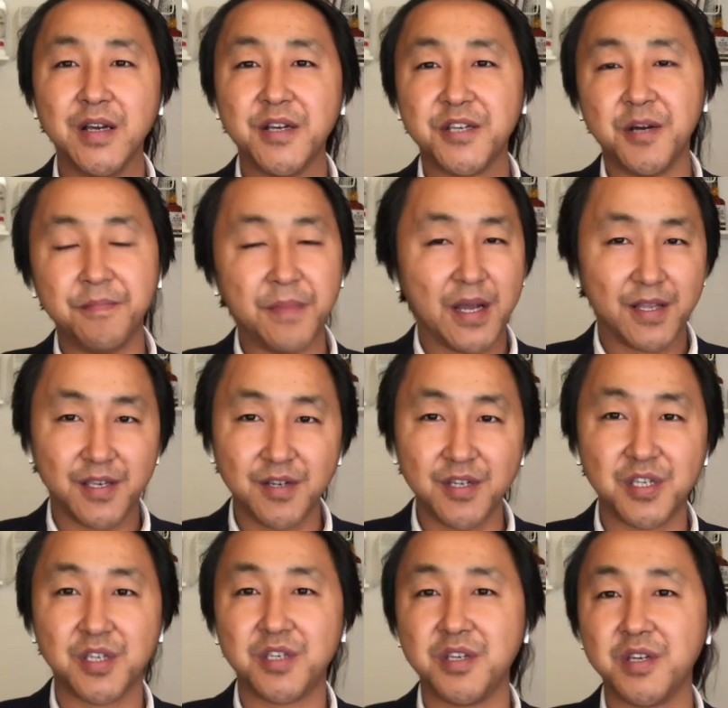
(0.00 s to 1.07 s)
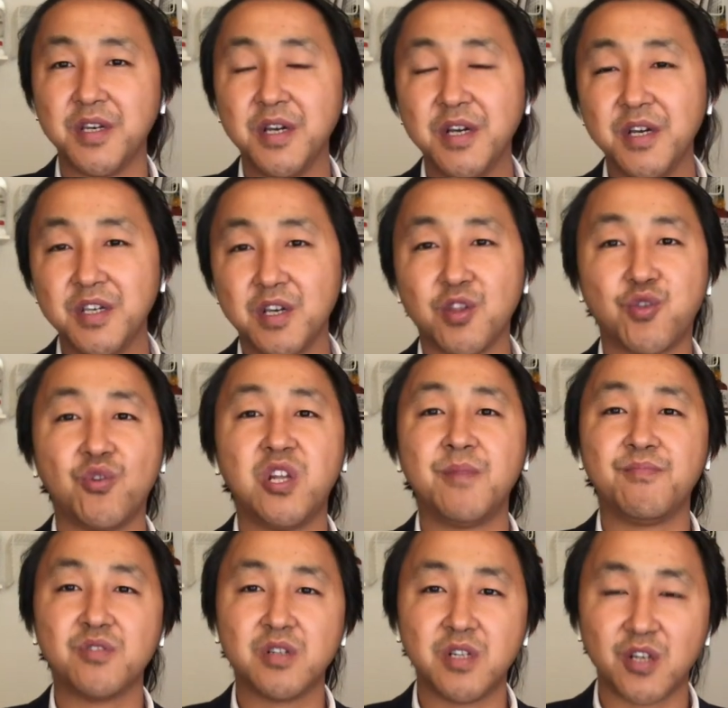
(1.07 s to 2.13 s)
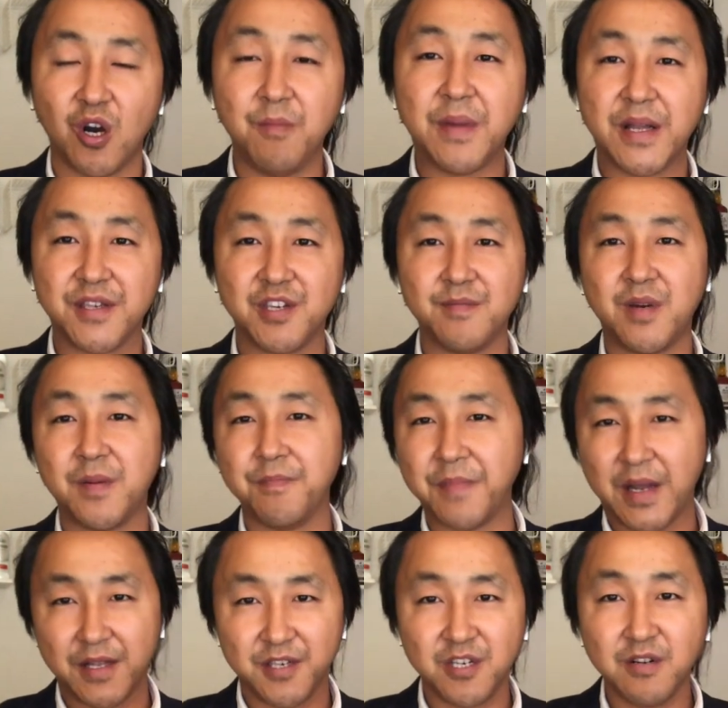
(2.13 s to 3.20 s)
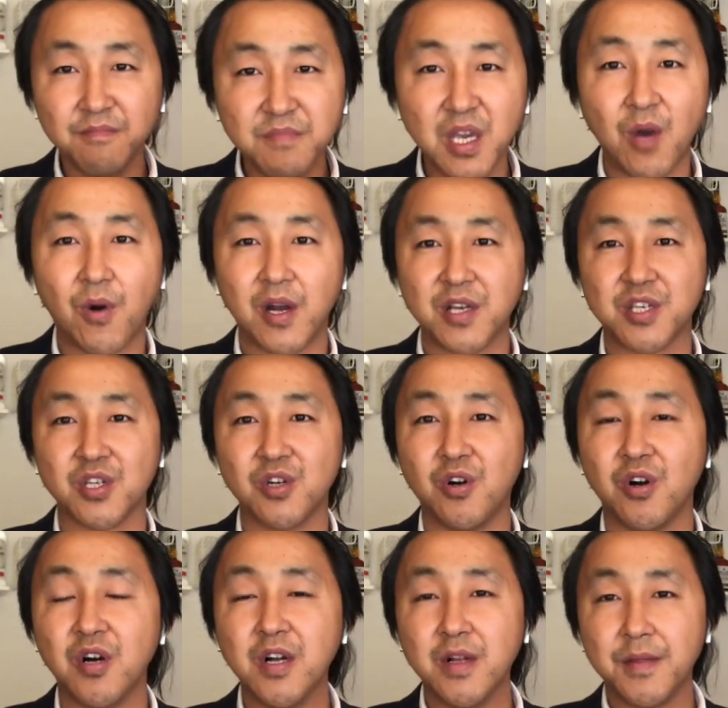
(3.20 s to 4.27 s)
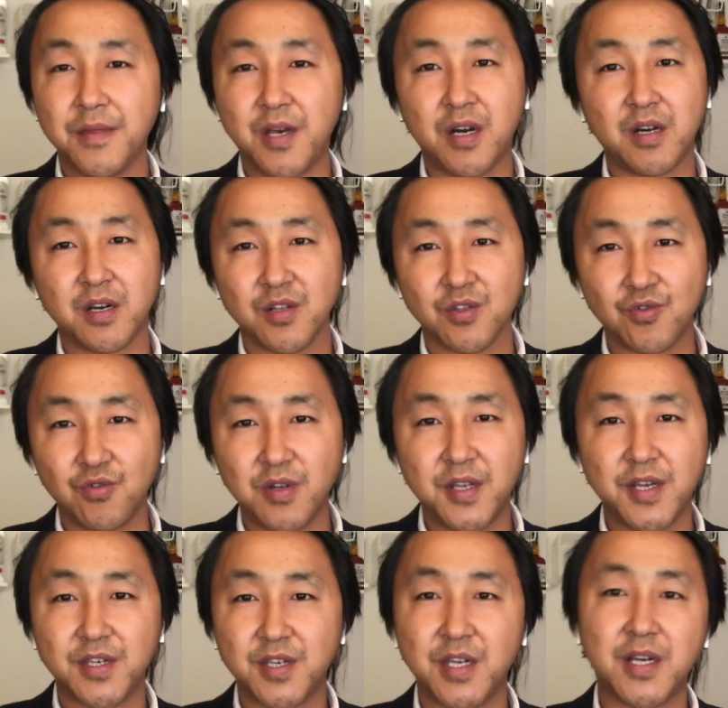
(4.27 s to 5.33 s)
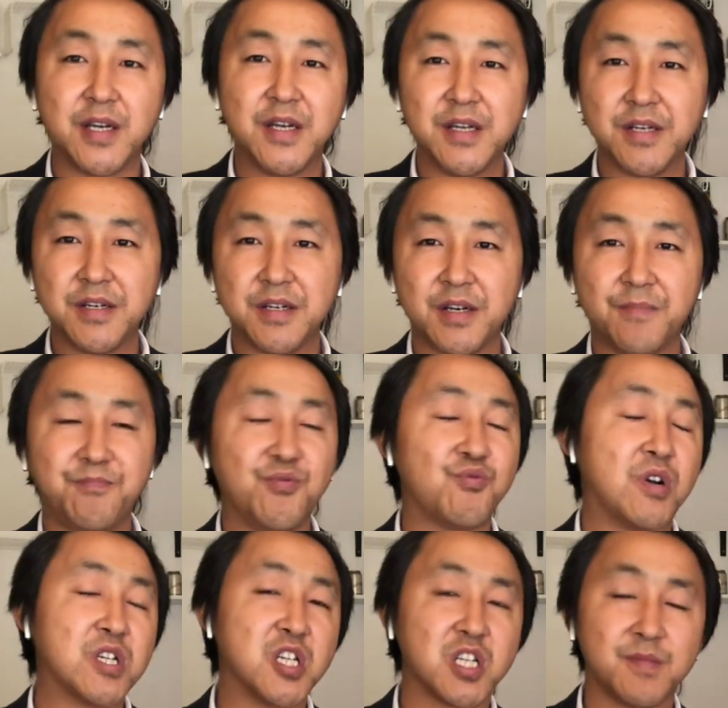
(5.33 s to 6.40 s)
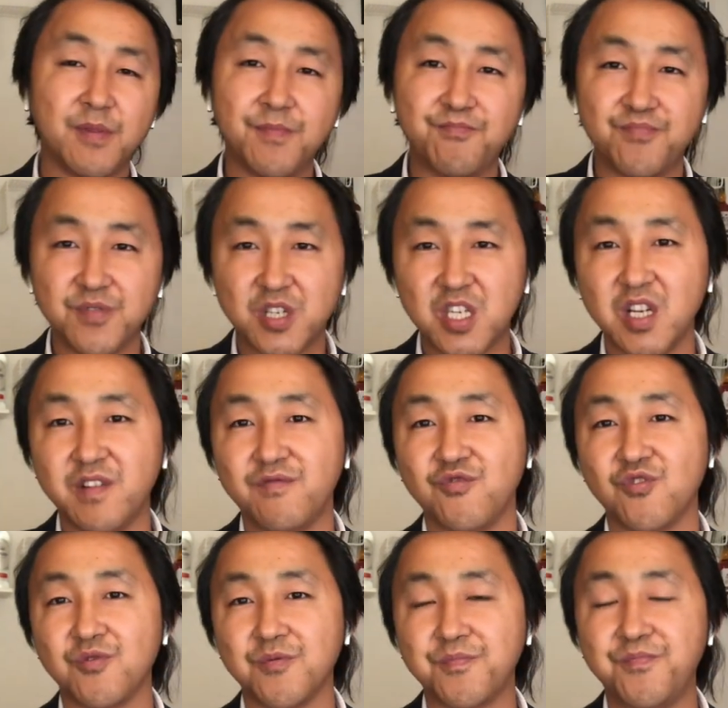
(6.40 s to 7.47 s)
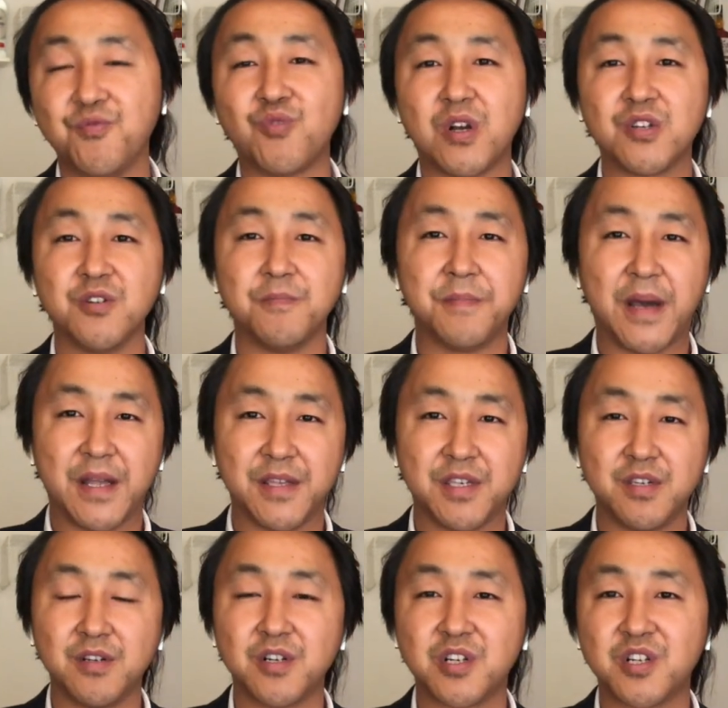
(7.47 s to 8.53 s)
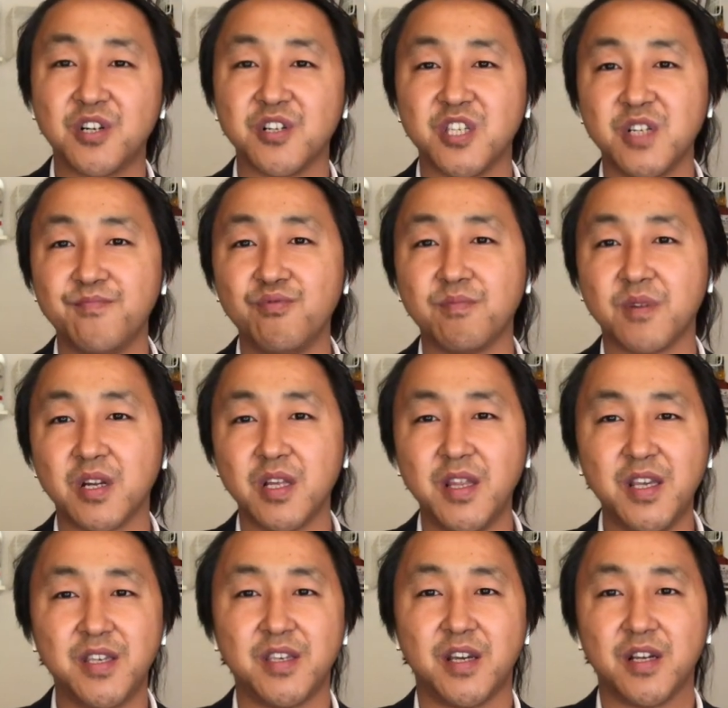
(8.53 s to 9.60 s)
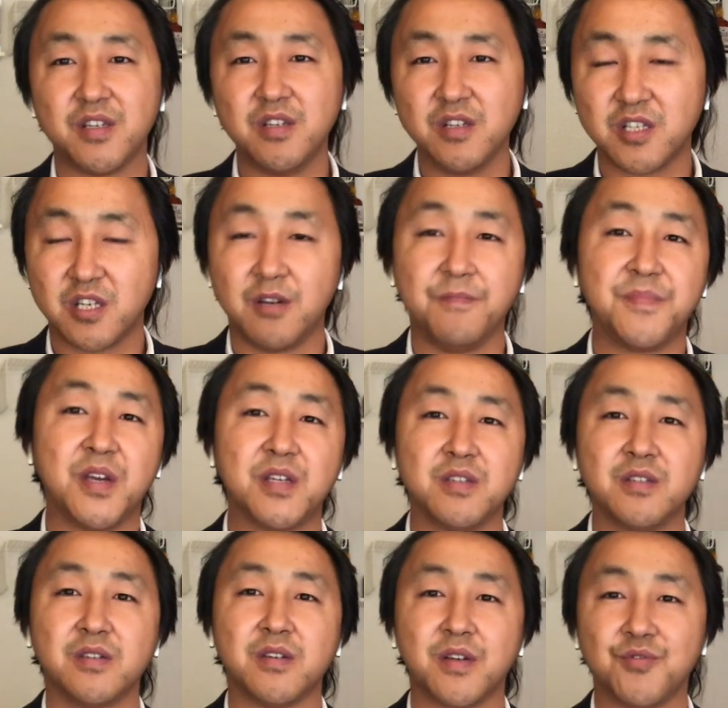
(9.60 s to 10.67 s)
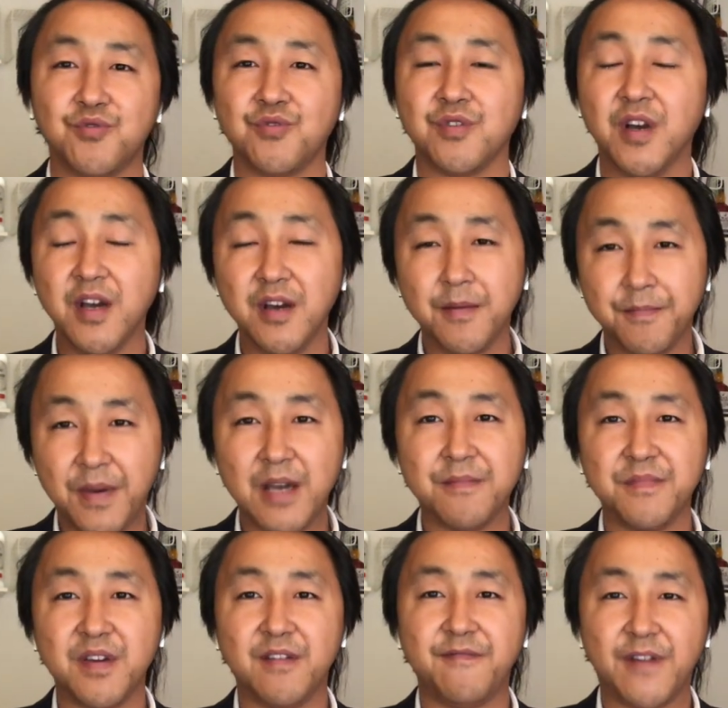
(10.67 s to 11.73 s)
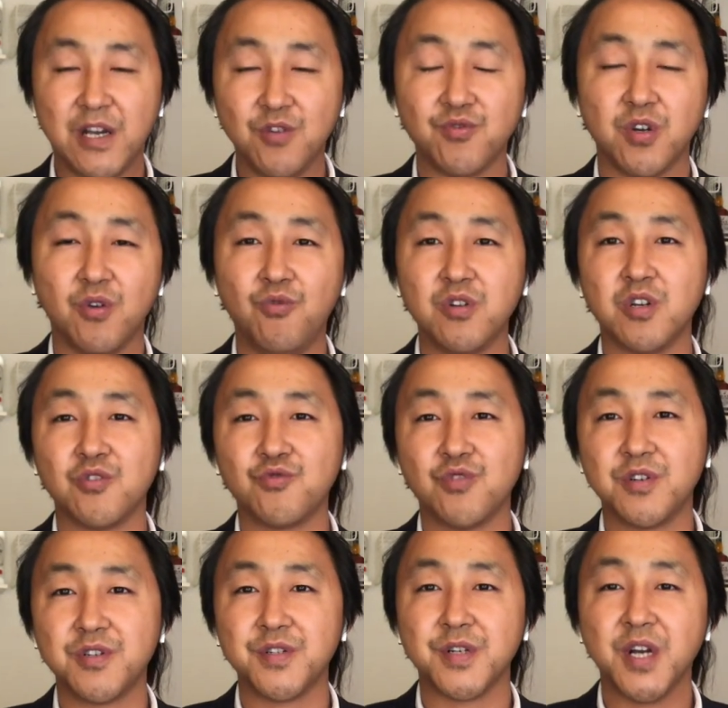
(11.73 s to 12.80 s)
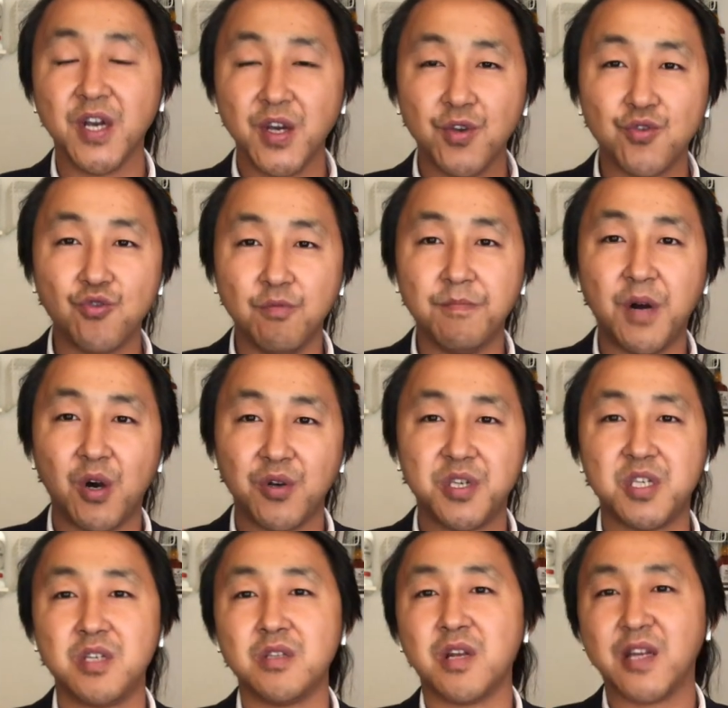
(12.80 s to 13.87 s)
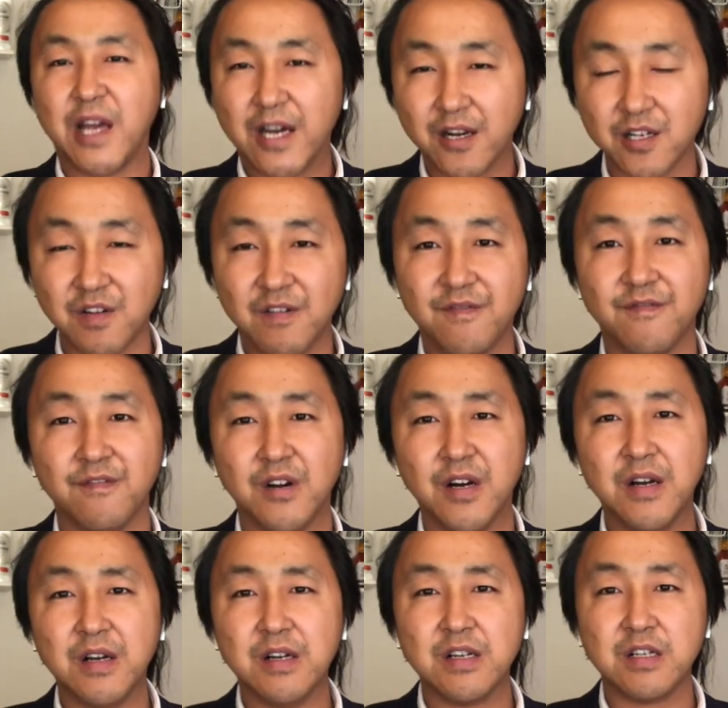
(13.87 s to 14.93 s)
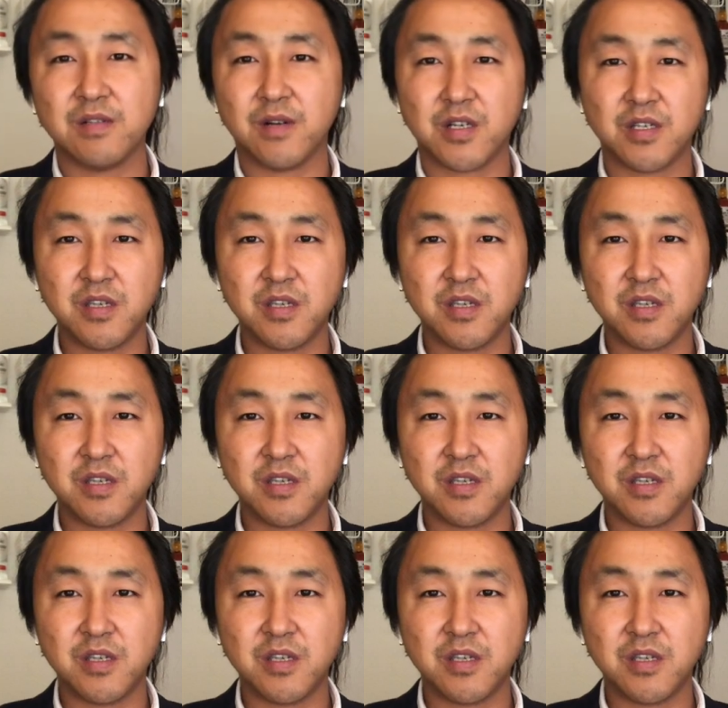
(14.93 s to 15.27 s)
像满清时期，像昨天不是聊满清嘛，满清灭亡的时候，那很多那些呃，不管是什么政府，不管是满清各级部门的，那也是成编制的去叛变反水，或者说是拥抱新的联合政府，是吧？